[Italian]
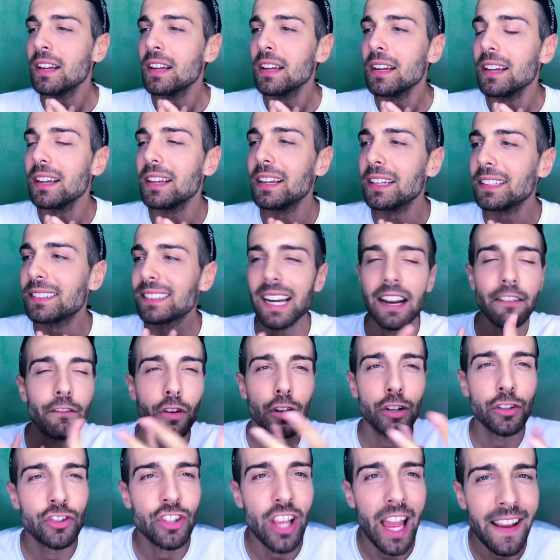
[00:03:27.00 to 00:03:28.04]
eh,
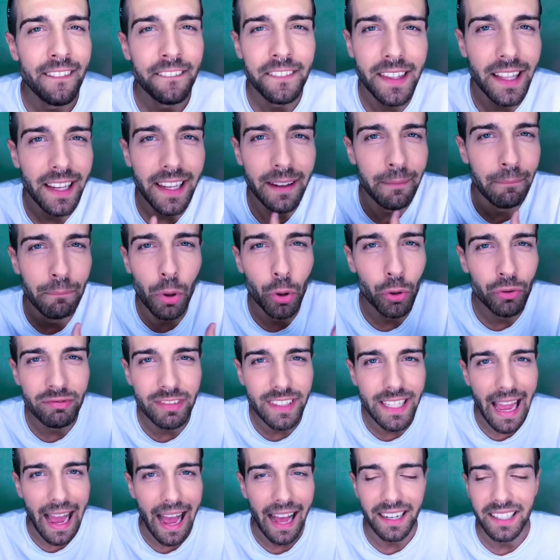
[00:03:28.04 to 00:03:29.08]
travolgente
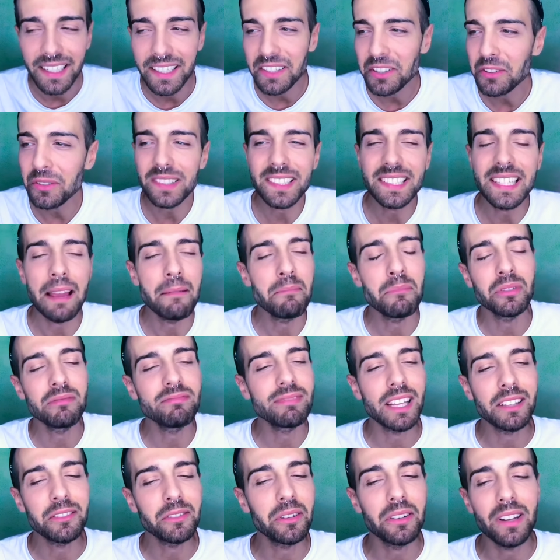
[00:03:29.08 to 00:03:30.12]
mondiale, non si è
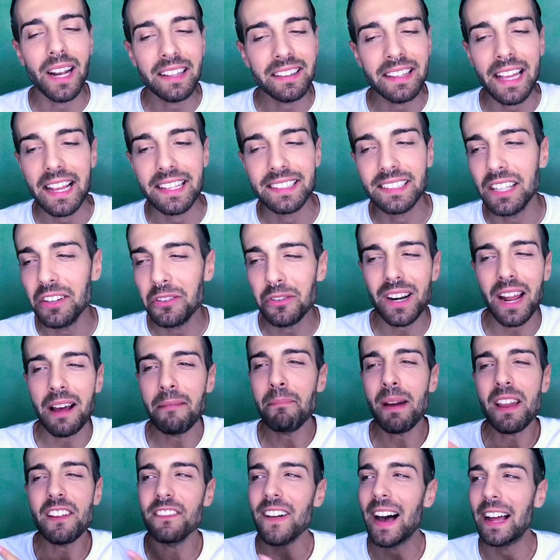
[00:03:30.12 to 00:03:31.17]
montato la testa, non ha
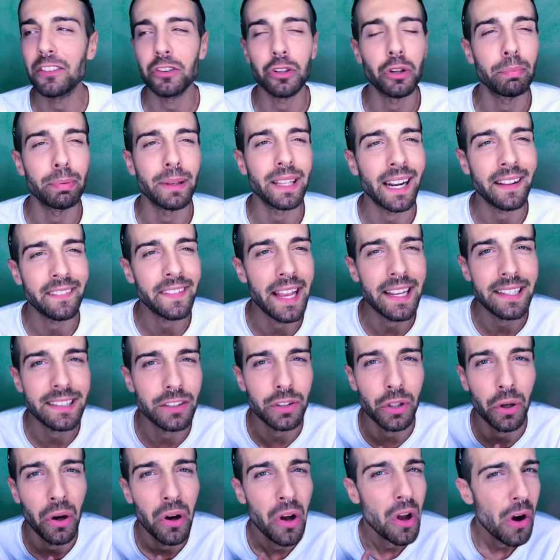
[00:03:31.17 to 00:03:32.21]
mai fatto per
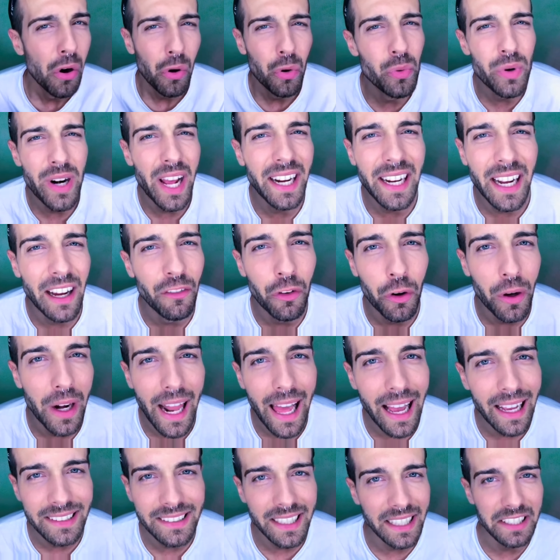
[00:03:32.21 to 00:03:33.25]
adesso una
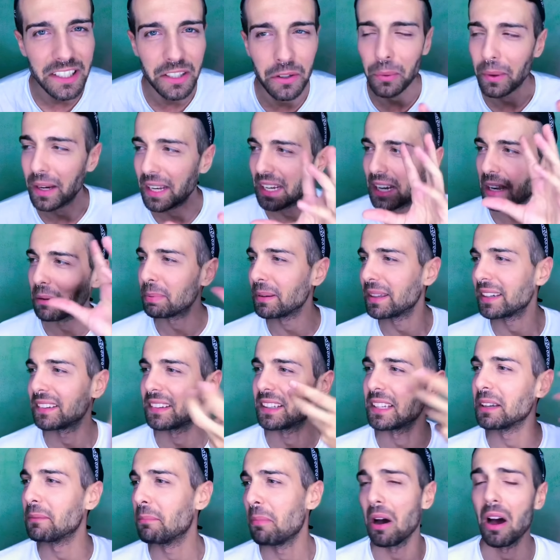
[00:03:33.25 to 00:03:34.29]
cavolata di quelle per
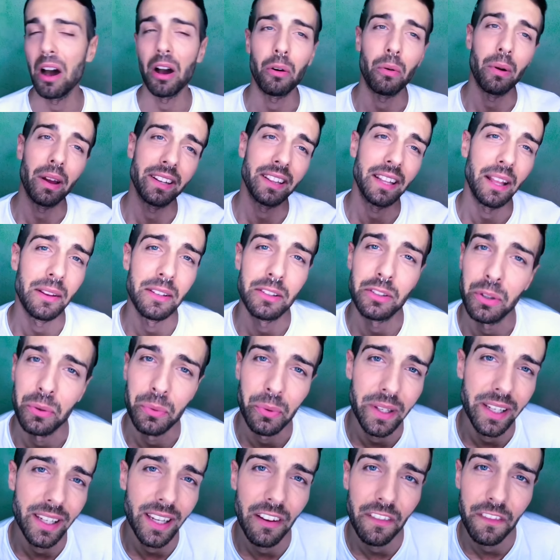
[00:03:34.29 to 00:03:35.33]
dire, boh, guarda questo
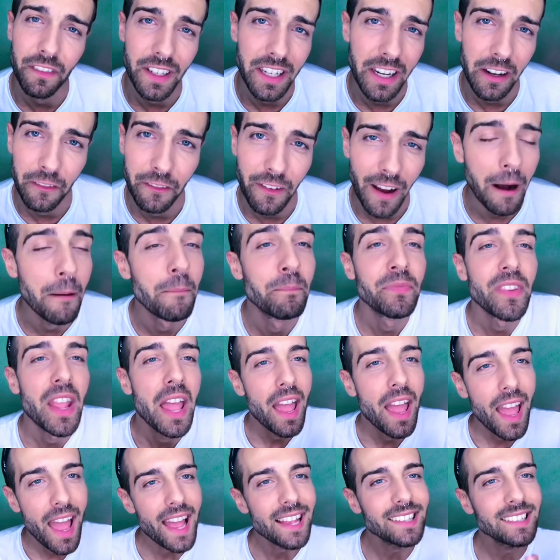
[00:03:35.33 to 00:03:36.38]
qui che fine fa.
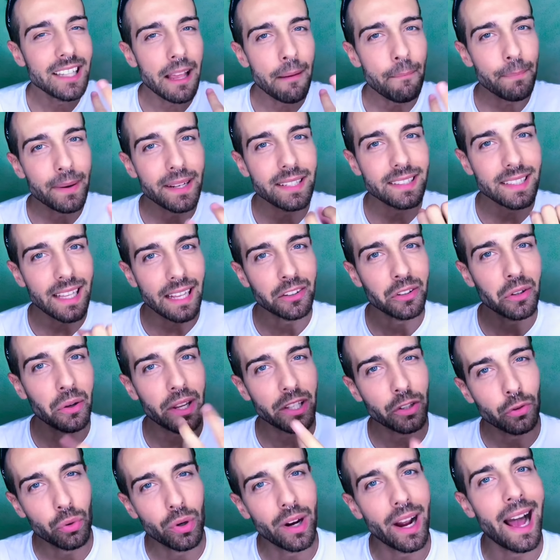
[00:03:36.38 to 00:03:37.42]
È sempre stato
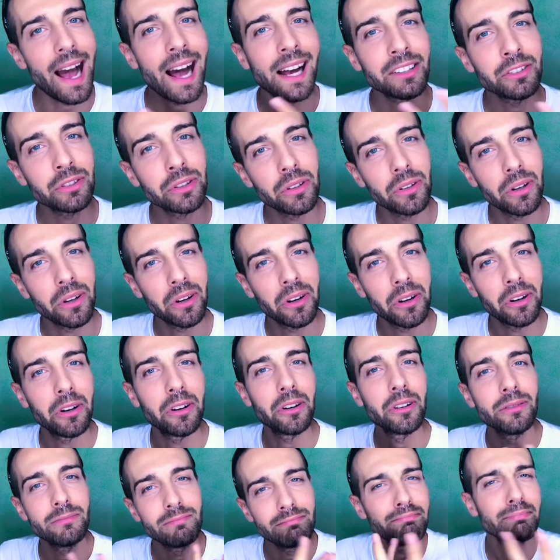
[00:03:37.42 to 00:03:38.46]

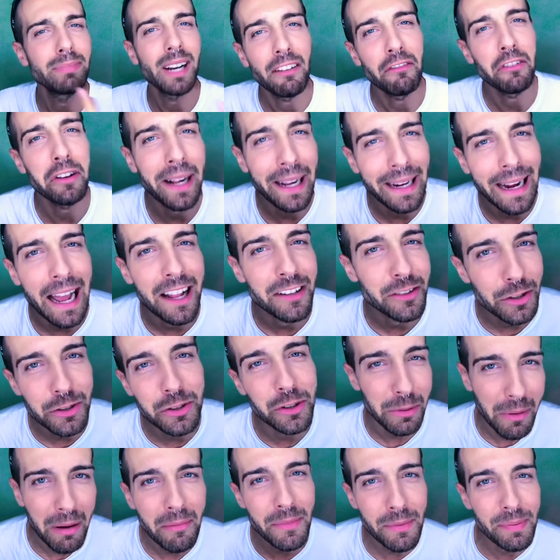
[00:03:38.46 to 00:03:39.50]
educato, un bravo ragazzo,
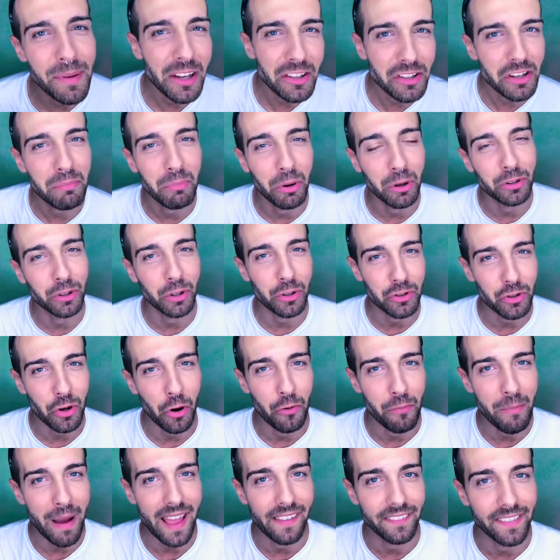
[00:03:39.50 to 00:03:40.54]
insomma, mi piace molto
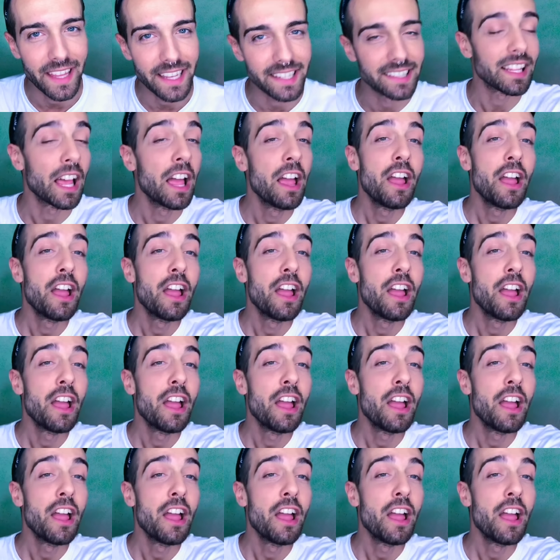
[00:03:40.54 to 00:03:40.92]
Shawn Mendes.